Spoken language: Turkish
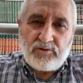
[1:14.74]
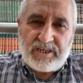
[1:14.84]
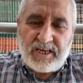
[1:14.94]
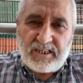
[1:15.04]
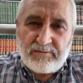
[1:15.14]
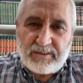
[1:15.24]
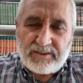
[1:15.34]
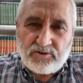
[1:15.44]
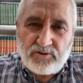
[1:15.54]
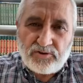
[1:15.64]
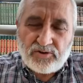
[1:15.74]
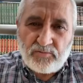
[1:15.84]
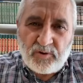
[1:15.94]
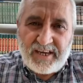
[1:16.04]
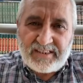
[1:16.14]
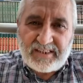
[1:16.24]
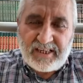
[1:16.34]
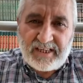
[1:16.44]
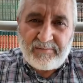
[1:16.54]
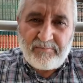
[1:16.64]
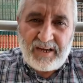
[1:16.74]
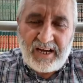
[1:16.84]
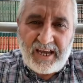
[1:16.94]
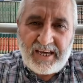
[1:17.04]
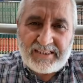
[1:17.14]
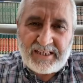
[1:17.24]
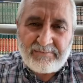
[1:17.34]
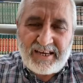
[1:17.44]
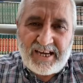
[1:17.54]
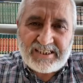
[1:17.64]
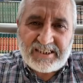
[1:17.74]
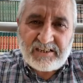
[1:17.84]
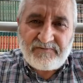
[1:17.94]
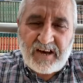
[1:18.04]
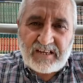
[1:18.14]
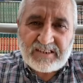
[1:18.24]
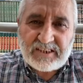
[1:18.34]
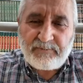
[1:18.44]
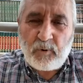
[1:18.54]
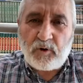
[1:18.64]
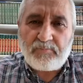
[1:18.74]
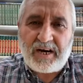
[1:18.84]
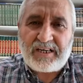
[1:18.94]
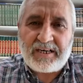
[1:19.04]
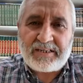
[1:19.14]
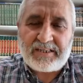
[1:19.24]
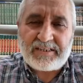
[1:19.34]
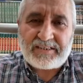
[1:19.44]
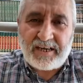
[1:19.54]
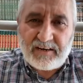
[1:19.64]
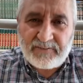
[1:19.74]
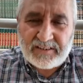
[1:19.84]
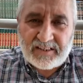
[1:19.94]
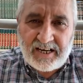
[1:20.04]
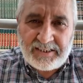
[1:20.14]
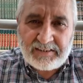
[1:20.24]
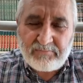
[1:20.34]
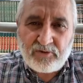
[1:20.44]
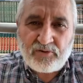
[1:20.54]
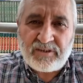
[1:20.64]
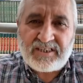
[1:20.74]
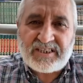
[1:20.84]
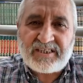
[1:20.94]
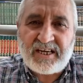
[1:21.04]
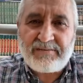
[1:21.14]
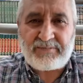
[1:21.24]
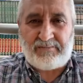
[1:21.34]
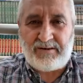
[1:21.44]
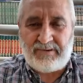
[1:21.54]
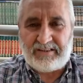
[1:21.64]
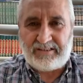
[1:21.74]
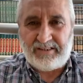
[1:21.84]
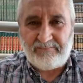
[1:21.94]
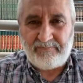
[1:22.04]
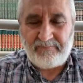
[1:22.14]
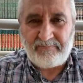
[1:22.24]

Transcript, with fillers: Kuzey Kıbrıs Türk Cumhuriyeti Milli Eğitim, Gençlik ve Spor Bakanlığı tarafından bütün izinlerim tamamlandı.